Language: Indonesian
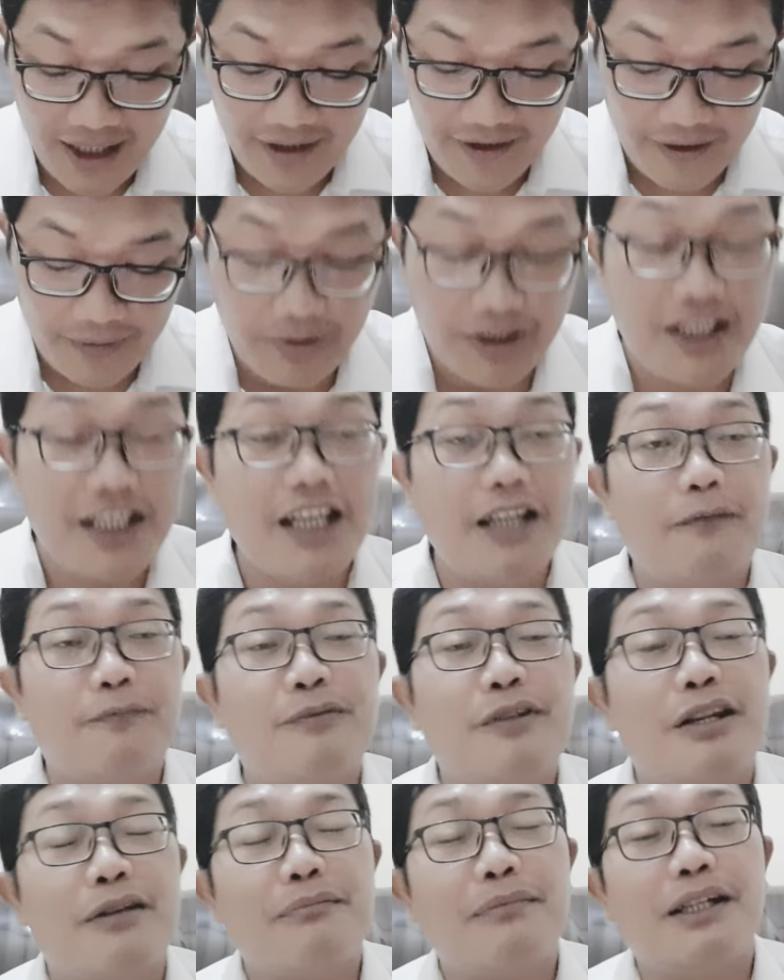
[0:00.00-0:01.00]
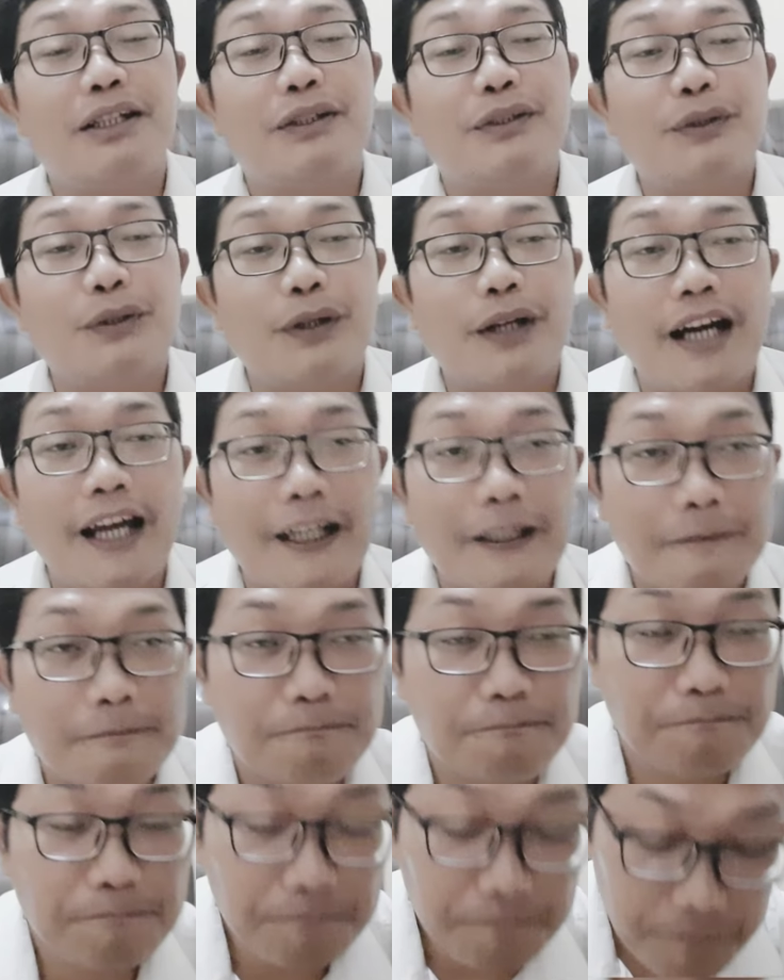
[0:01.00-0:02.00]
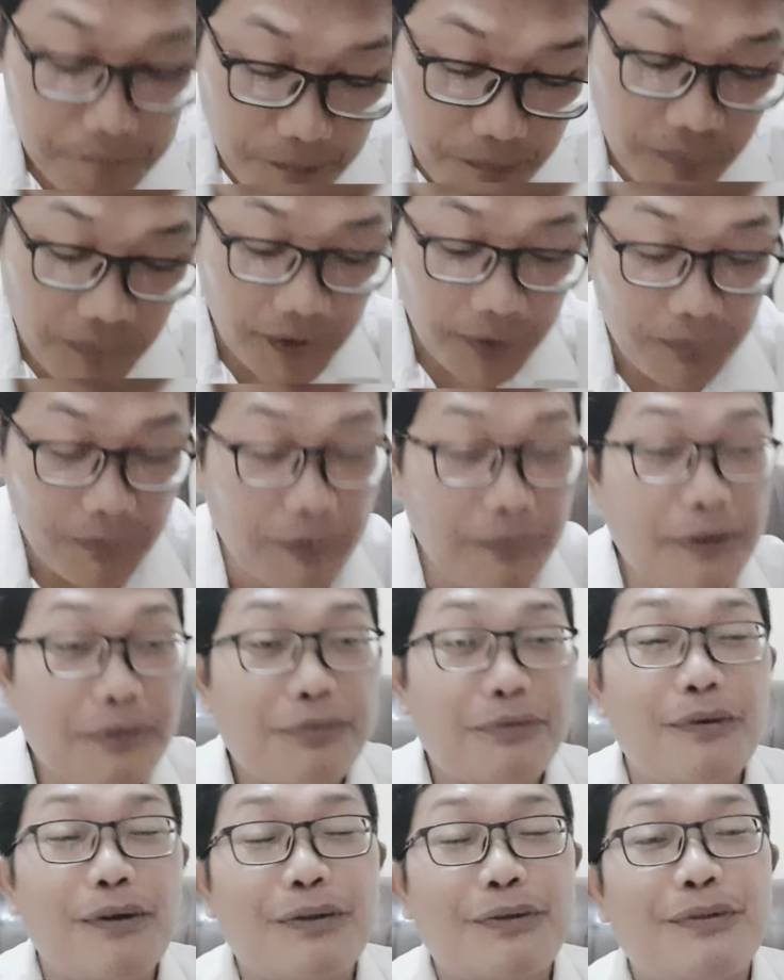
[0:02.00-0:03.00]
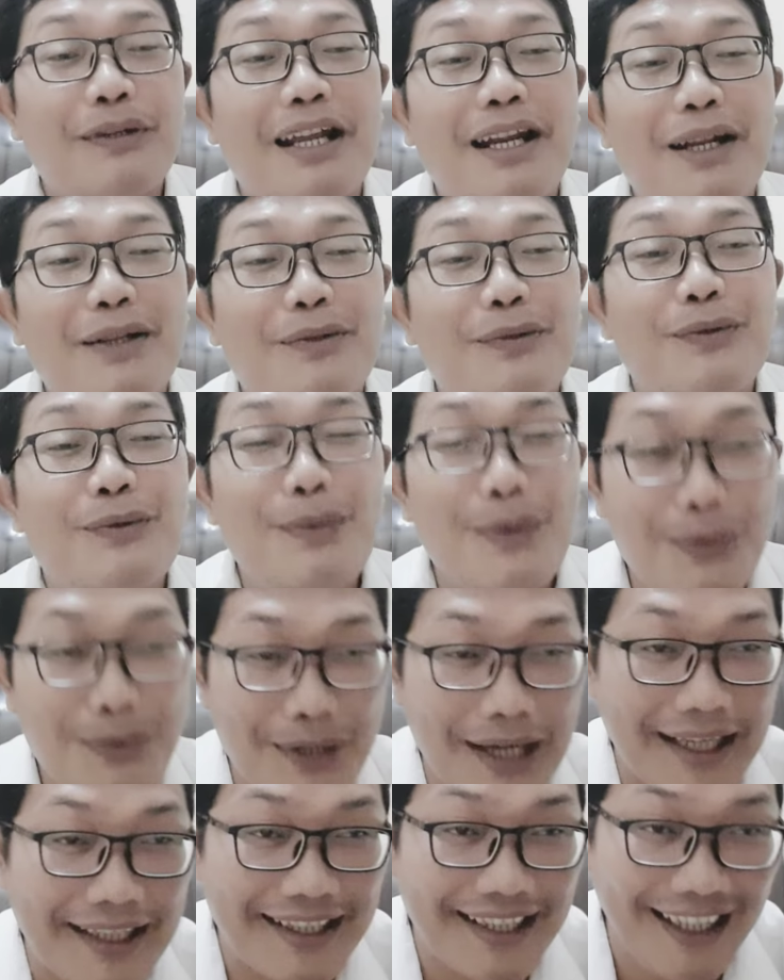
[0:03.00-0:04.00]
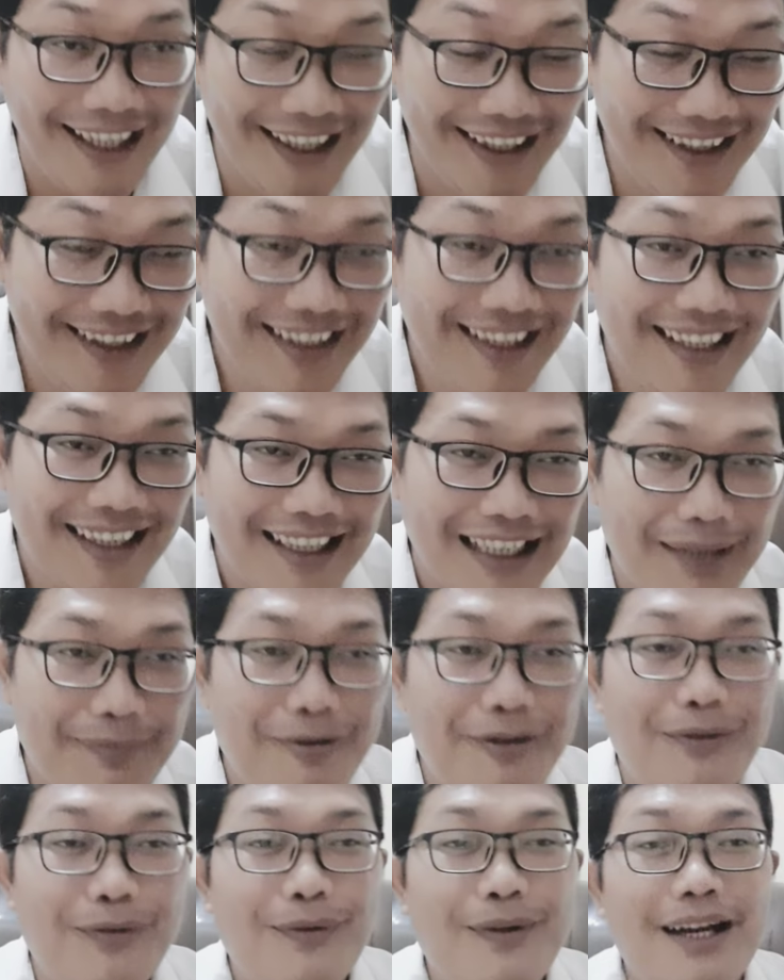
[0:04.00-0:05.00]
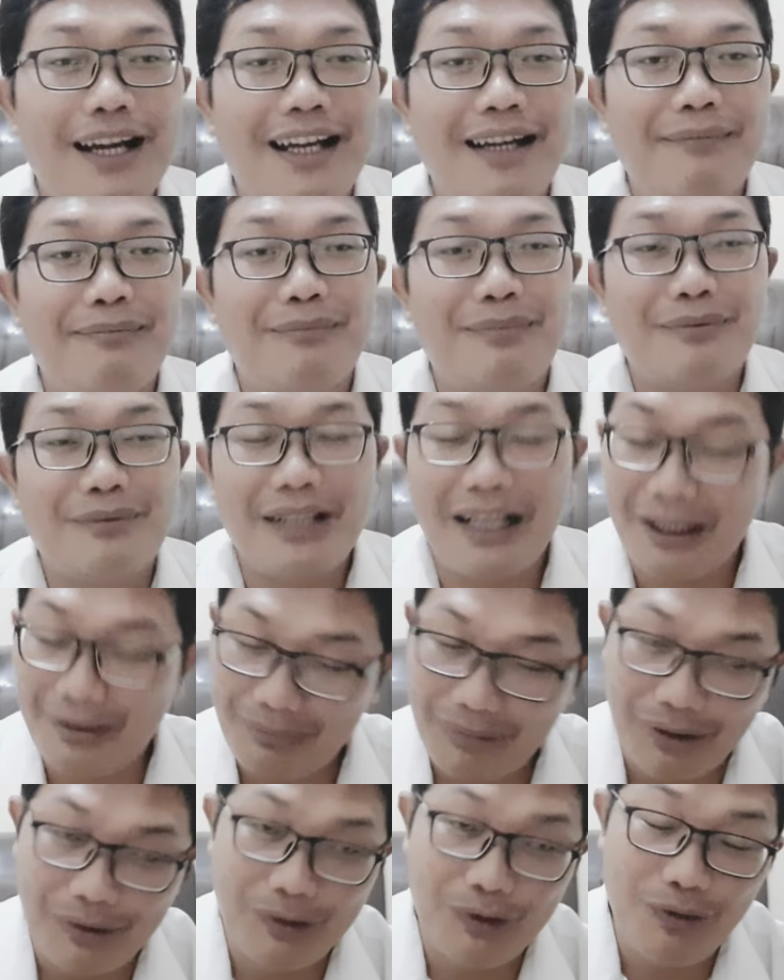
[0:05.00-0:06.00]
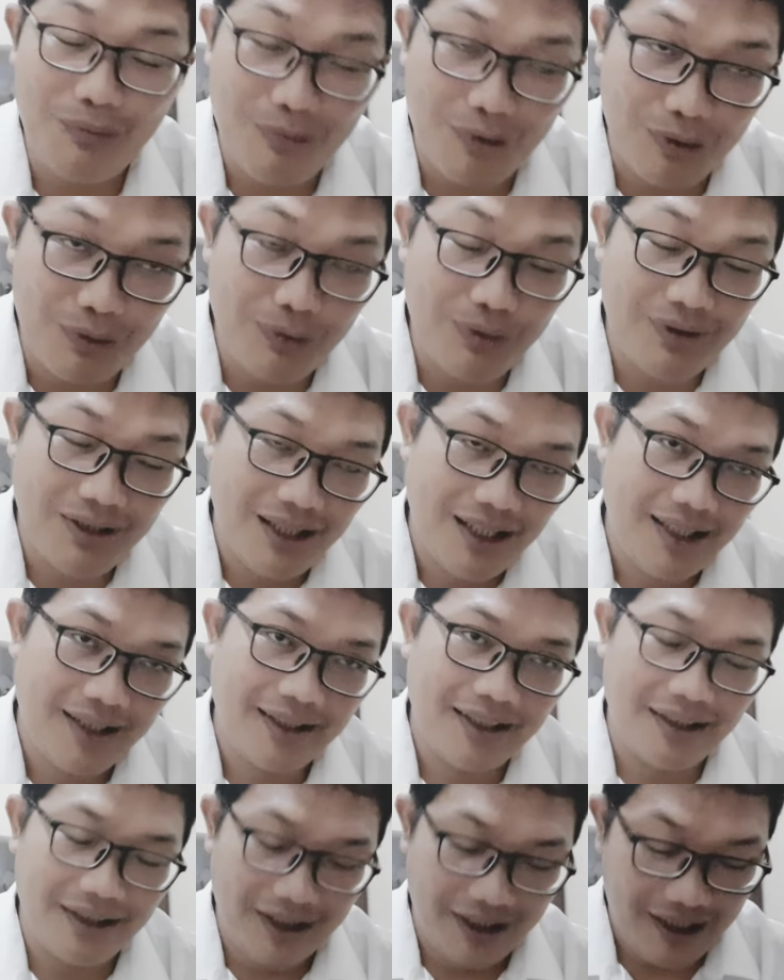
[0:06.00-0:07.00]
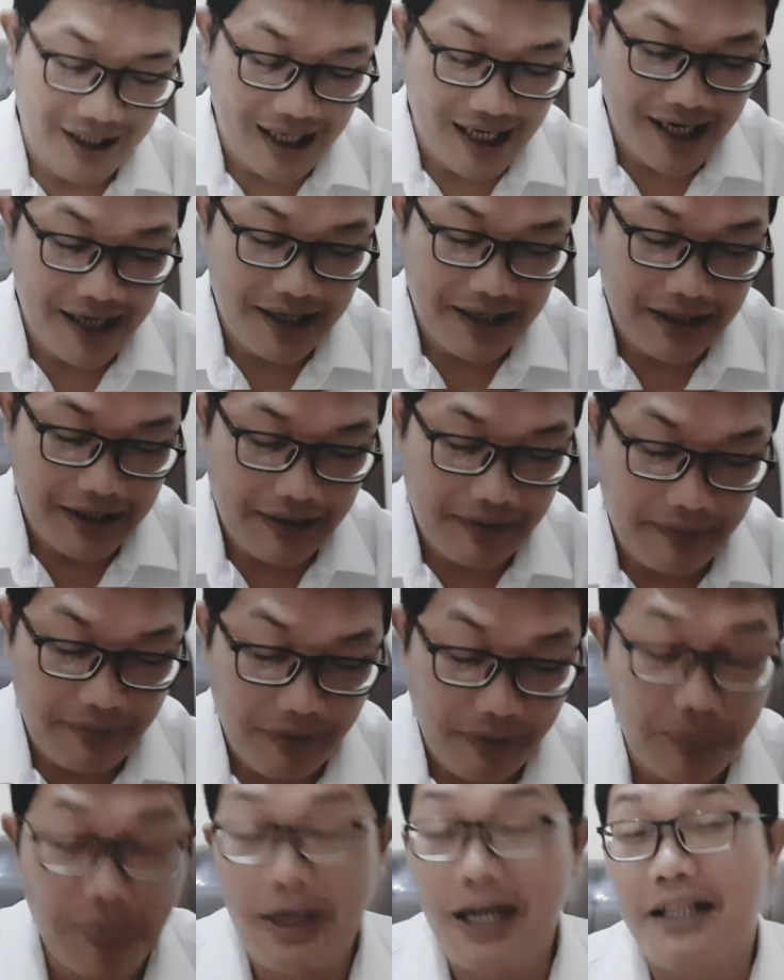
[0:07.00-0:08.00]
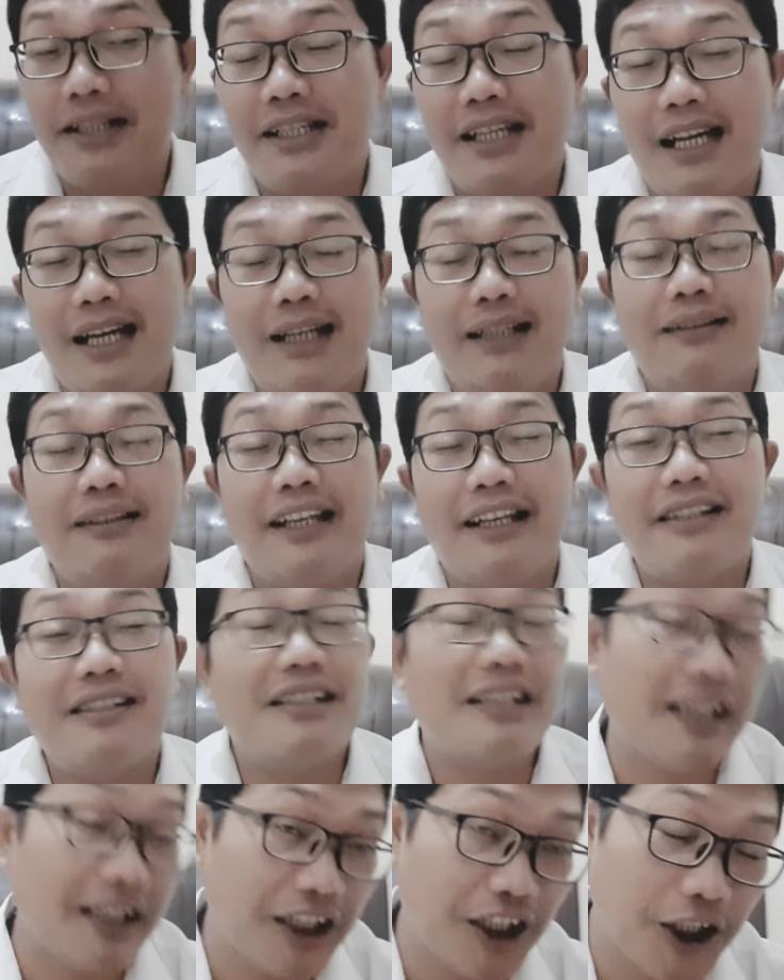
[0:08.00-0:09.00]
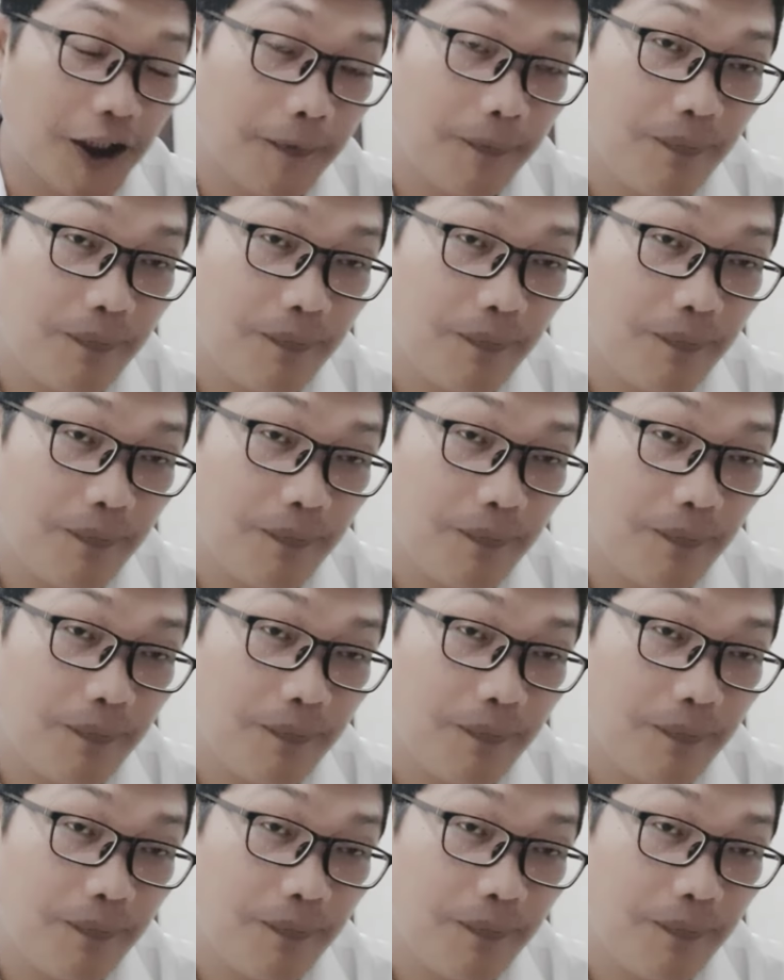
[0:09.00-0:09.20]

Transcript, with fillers: Demikian firman Tuhan. Bapak Ibu Saudara-saudara jujur saja kami juga sangat bergumul ketika membaca teks ini.